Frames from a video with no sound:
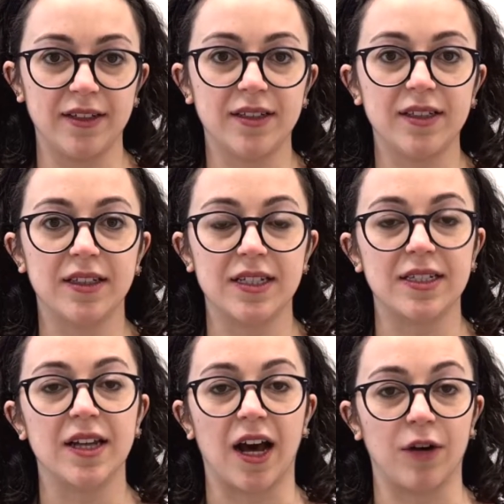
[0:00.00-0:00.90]
di
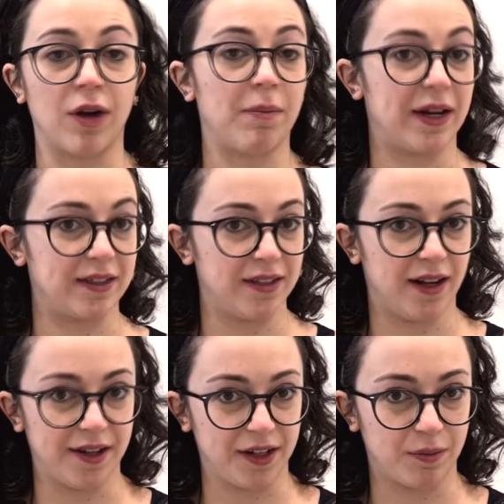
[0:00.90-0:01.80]
destinare una parte
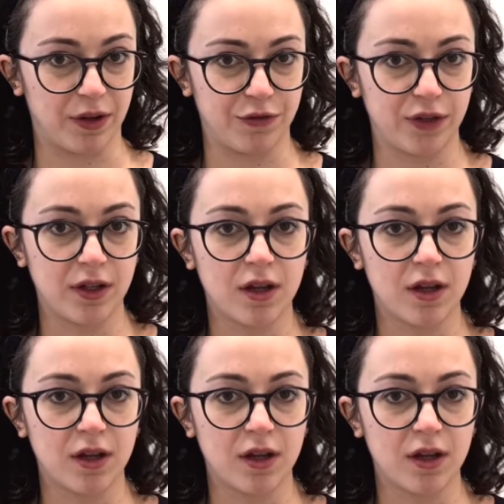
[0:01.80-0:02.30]
dell'IRPEF,